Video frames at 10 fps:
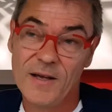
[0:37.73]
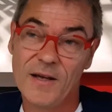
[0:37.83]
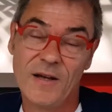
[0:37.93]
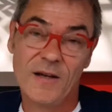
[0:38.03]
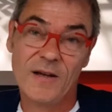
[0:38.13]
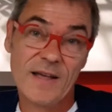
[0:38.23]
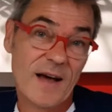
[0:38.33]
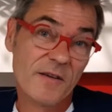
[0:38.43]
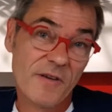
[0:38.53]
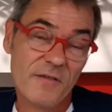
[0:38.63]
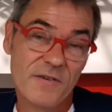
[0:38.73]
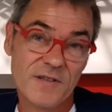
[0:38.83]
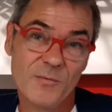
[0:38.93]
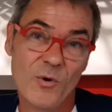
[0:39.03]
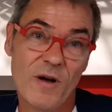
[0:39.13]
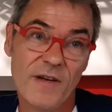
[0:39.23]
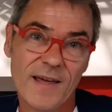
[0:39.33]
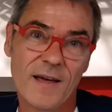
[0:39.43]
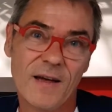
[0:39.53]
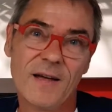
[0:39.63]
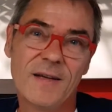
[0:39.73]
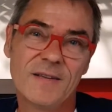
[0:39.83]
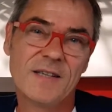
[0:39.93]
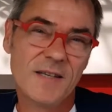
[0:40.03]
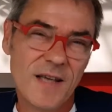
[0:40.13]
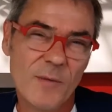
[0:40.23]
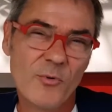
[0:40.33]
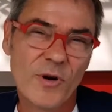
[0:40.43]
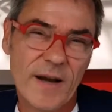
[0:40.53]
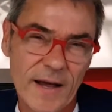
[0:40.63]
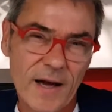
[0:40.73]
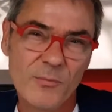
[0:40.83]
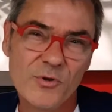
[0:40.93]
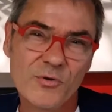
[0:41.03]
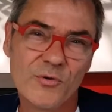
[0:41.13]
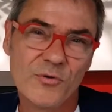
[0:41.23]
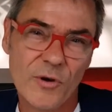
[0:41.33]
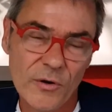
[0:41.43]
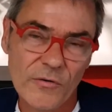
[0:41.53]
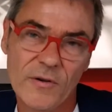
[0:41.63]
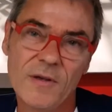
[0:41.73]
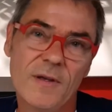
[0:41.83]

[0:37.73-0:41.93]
euh, et arriver effectivement avec euh, des idées un peu claires, un peu structurantes.